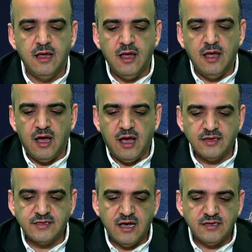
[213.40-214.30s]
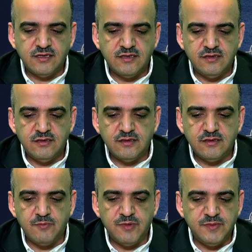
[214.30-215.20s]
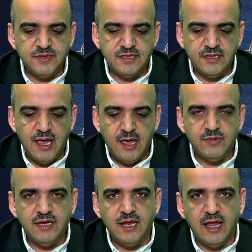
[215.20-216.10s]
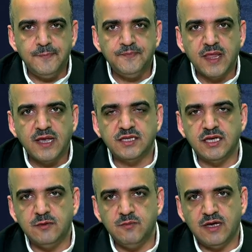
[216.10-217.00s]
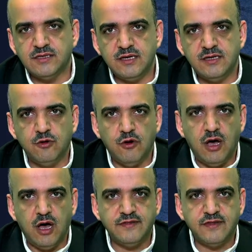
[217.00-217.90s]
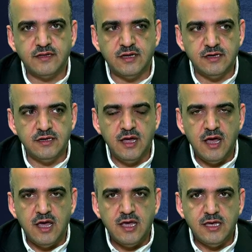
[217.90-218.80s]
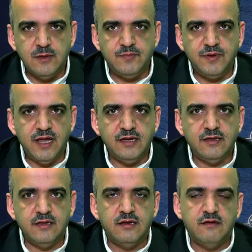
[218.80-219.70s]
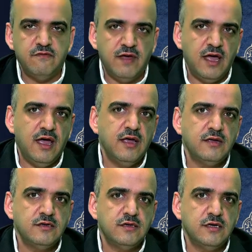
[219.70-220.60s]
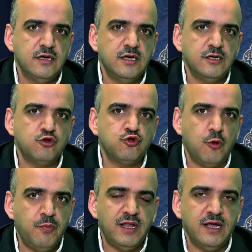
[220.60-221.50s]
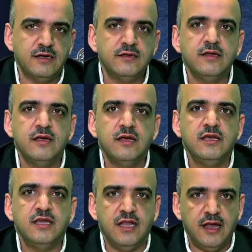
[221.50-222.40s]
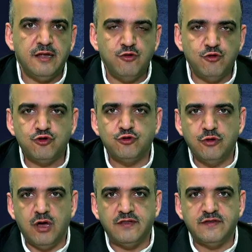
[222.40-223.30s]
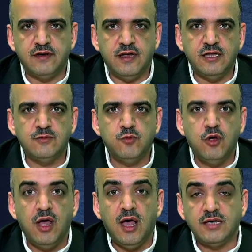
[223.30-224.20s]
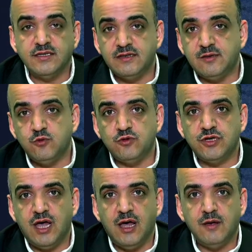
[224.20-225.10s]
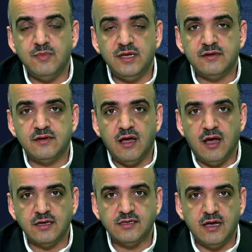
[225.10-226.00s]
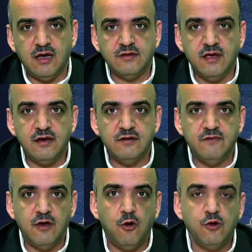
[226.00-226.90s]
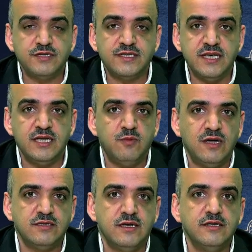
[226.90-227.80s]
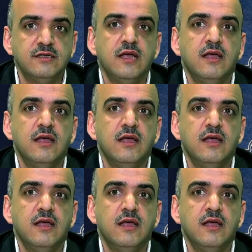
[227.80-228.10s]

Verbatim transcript: asasının Rabbimizin emriyle sihirbazların o attıkları iplerin ve e, sopaların yılana dönüştüğünü hatırlayalım. Hz. Musa bir asa atar ve o sihirbazların